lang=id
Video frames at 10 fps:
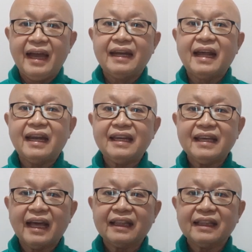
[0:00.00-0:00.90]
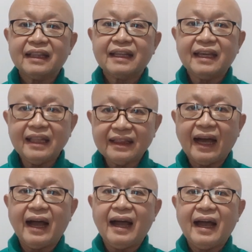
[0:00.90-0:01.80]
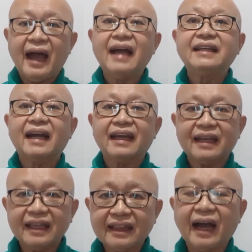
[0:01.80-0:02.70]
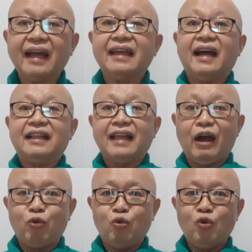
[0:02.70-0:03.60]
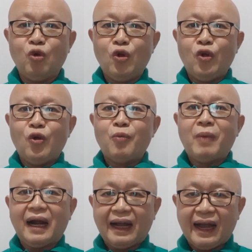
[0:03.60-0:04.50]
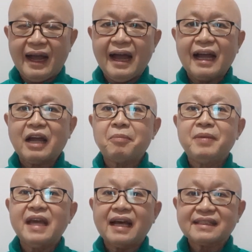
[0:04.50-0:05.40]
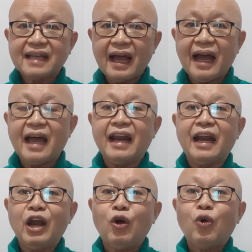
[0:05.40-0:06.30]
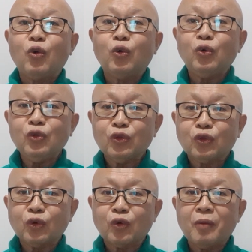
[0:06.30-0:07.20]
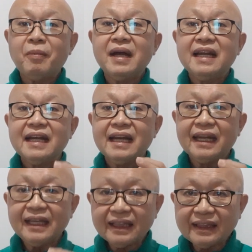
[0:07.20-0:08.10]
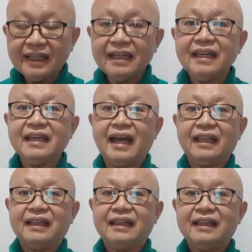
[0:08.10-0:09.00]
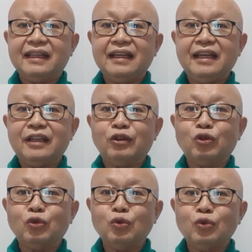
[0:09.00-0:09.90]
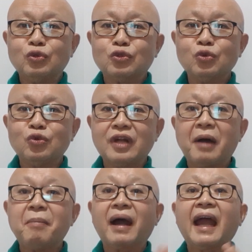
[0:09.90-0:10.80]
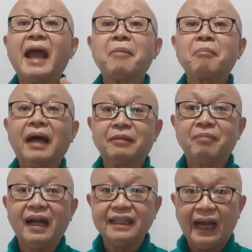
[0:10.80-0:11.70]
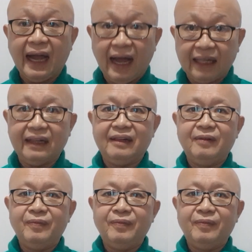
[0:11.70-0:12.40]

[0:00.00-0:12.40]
dan niat kita hanya kita yang tahu. Maka kebiasaan untuk meneliti niat itu sudah menghemat banyak hal.